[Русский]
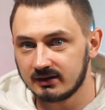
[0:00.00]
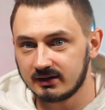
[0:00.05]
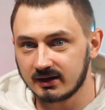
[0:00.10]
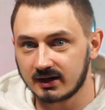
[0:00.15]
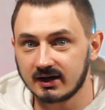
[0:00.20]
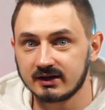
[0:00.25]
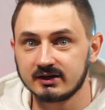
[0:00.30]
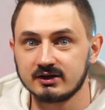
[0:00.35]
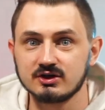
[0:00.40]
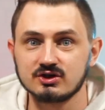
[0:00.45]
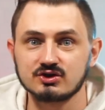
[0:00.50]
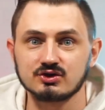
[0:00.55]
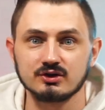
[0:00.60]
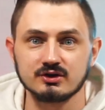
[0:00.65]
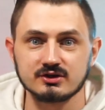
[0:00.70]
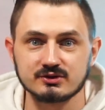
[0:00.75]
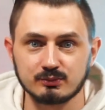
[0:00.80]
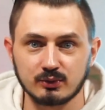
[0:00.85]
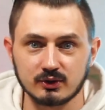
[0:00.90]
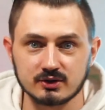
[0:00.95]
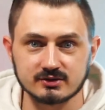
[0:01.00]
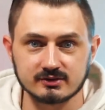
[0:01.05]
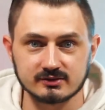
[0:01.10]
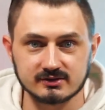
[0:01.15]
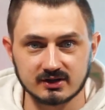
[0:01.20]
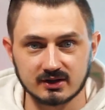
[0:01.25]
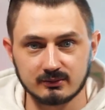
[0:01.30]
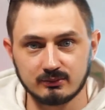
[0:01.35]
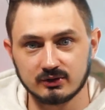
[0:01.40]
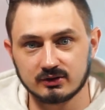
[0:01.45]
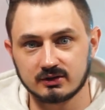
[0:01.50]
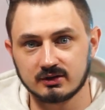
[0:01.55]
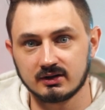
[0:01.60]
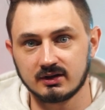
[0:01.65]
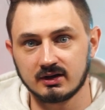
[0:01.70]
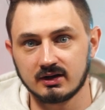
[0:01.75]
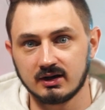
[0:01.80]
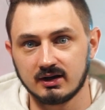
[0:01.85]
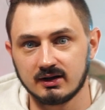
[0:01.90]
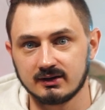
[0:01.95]
Так они еще используют
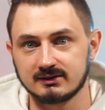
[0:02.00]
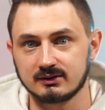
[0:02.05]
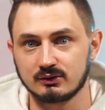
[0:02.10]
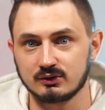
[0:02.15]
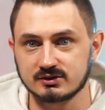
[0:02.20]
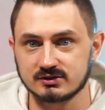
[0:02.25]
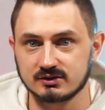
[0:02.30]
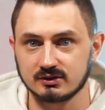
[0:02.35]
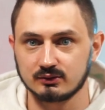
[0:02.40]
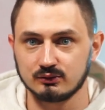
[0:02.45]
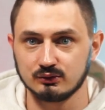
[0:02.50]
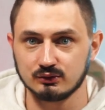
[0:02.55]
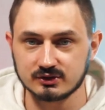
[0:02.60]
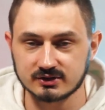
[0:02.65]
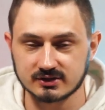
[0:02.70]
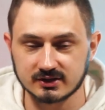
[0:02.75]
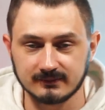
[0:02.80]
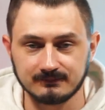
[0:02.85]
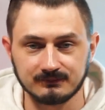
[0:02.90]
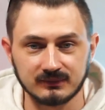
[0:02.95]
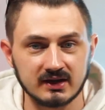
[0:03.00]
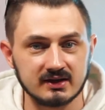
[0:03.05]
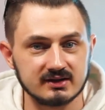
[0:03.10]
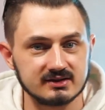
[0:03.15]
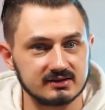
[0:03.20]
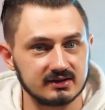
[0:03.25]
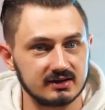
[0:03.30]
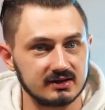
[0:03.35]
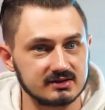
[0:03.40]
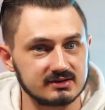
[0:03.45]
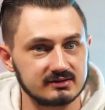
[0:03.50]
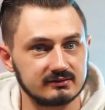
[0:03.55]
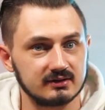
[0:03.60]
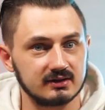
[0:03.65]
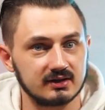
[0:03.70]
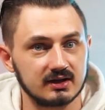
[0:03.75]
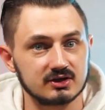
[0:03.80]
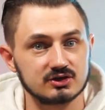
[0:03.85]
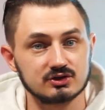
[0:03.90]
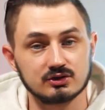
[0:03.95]
заработанные от роста курса средства
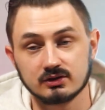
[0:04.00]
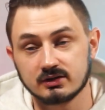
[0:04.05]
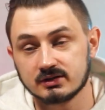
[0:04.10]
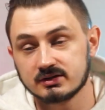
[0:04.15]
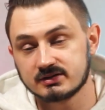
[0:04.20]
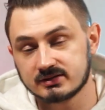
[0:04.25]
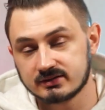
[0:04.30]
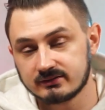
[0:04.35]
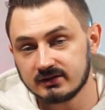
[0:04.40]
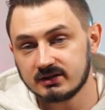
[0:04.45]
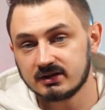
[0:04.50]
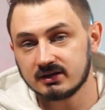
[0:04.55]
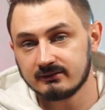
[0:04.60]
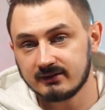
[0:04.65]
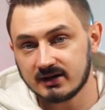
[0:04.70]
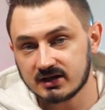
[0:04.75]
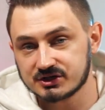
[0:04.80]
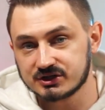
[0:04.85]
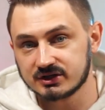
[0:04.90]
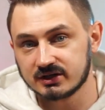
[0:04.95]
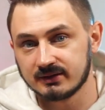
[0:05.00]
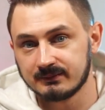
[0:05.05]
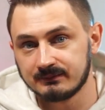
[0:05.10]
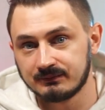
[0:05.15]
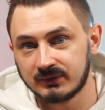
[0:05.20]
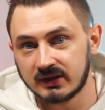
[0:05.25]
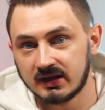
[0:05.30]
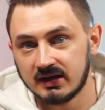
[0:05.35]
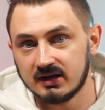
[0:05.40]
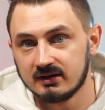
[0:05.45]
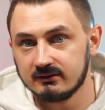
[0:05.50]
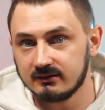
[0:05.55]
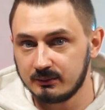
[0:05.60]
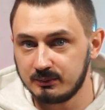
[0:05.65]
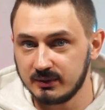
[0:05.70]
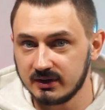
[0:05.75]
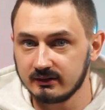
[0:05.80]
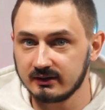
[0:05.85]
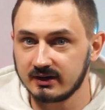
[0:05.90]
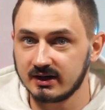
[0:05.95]
на что-то действительно важное.
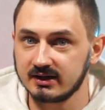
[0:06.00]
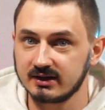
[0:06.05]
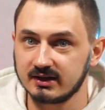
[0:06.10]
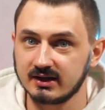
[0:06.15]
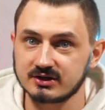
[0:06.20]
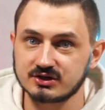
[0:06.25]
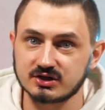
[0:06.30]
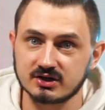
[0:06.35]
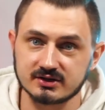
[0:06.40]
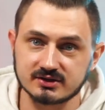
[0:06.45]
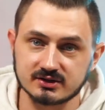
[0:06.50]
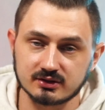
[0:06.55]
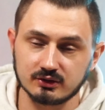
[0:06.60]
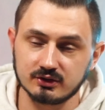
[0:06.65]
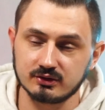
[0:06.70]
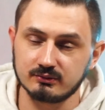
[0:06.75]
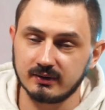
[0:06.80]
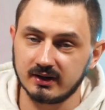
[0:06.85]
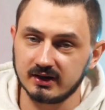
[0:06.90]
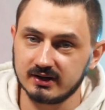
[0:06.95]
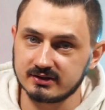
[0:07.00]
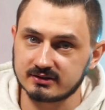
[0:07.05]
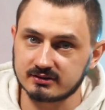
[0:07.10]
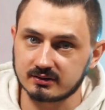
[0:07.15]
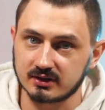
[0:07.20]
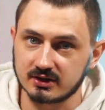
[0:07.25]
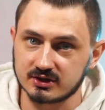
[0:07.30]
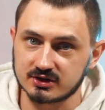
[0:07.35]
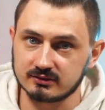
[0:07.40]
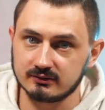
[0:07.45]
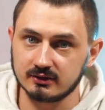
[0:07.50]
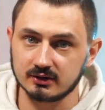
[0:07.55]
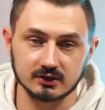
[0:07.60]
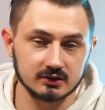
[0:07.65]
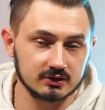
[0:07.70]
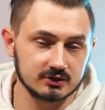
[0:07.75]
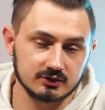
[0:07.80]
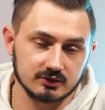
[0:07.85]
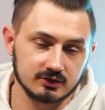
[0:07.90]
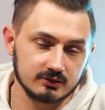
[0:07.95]
Во-первых, они начали строить больницу для
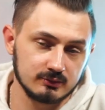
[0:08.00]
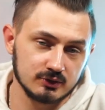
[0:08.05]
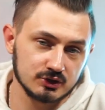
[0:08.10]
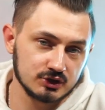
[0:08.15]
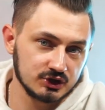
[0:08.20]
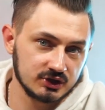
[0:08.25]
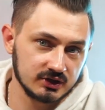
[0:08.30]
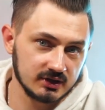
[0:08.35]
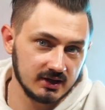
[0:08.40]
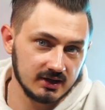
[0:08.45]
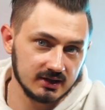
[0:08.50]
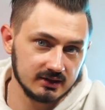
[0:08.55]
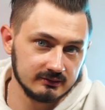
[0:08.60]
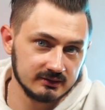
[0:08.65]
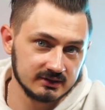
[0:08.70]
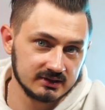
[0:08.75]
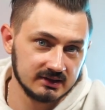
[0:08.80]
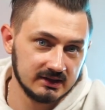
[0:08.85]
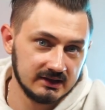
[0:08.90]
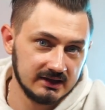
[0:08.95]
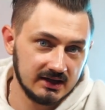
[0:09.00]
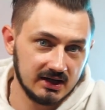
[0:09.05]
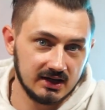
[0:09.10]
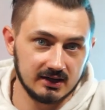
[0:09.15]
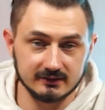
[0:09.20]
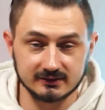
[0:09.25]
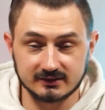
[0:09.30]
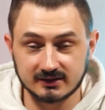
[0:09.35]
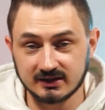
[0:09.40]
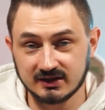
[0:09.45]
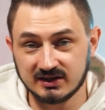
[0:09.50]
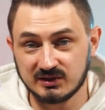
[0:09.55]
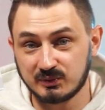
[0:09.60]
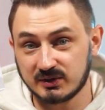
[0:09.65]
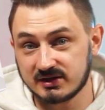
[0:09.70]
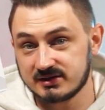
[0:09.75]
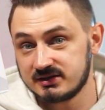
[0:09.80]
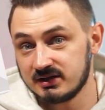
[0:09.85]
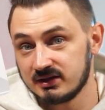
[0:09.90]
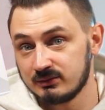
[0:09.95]
животных, что не может не радовать. А во-вторых,
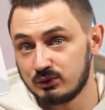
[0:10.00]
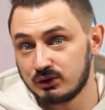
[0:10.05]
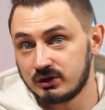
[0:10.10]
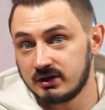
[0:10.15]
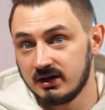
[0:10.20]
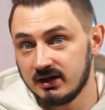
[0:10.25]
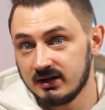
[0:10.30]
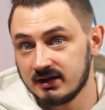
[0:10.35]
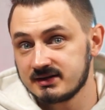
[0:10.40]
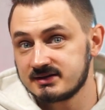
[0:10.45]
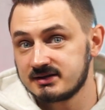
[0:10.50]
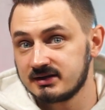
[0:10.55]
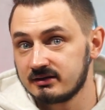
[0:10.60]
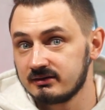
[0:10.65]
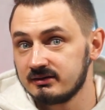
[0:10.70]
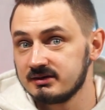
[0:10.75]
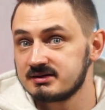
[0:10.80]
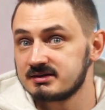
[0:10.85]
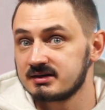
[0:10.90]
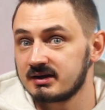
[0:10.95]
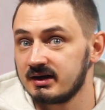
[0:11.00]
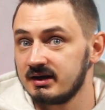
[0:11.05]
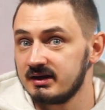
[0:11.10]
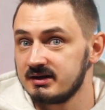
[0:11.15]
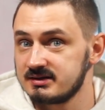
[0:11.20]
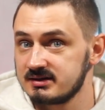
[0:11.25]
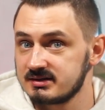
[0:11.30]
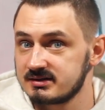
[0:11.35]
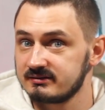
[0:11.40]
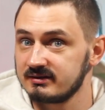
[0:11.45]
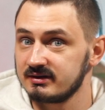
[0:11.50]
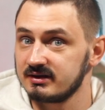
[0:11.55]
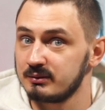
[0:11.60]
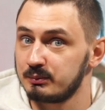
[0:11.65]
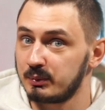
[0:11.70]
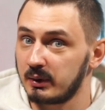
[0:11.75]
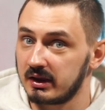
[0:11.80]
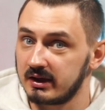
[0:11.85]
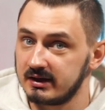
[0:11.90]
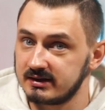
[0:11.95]
президент Букеле анонсировал строительство
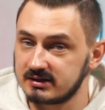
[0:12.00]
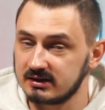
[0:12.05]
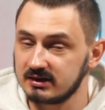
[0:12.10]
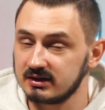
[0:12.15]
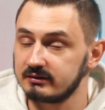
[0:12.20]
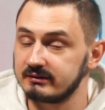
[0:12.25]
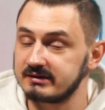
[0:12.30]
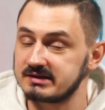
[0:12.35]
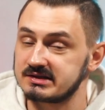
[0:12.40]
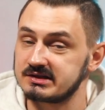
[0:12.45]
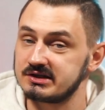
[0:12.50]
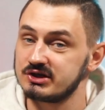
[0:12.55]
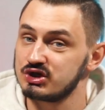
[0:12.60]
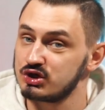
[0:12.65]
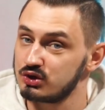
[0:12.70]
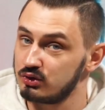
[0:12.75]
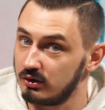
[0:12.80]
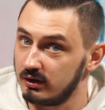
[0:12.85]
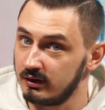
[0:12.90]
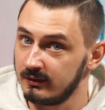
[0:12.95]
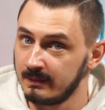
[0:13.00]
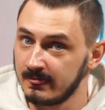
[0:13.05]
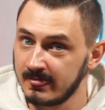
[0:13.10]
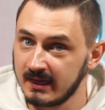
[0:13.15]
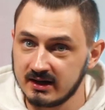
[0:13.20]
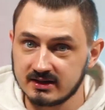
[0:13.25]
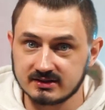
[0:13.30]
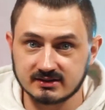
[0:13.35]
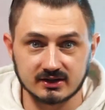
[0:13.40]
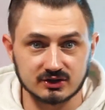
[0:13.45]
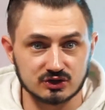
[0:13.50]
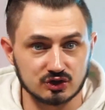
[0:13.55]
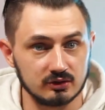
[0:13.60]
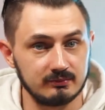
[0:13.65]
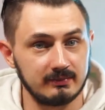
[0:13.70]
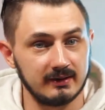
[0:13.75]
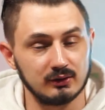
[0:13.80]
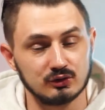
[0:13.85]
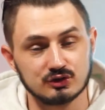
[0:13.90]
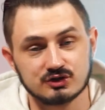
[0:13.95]
дополнительных 20 школ за
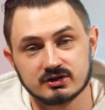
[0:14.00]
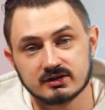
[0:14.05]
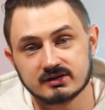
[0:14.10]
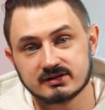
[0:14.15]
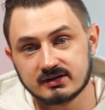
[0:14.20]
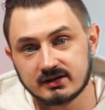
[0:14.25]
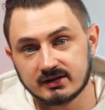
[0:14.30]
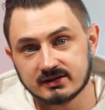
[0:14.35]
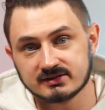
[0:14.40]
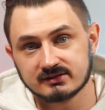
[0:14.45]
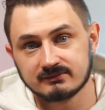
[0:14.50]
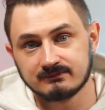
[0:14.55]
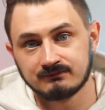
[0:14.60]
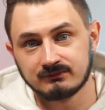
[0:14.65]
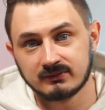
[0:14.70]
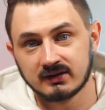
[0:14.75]
счет полученных средств.